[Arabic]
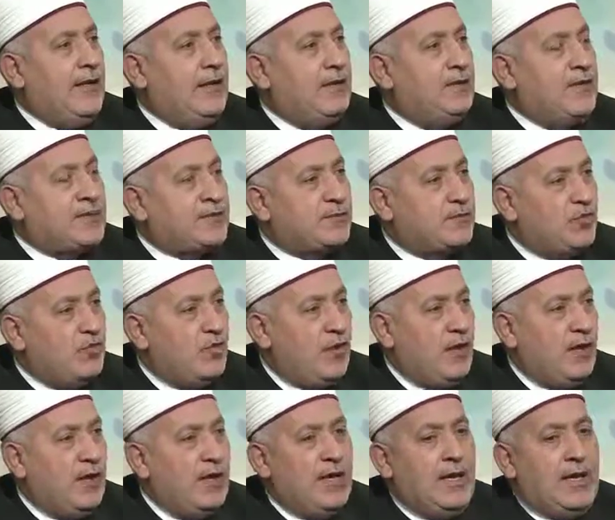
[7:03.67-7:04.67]

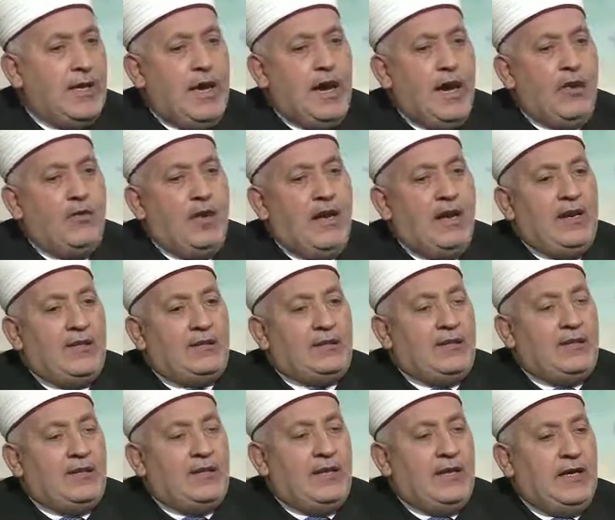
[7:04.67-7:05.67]
المسموح أو
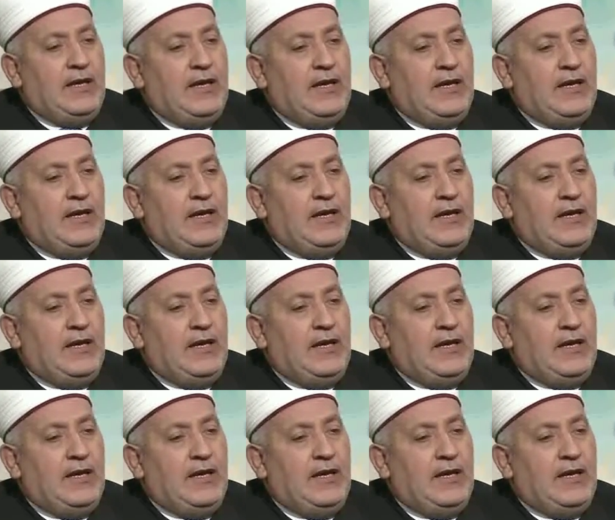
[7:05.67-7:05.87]
التي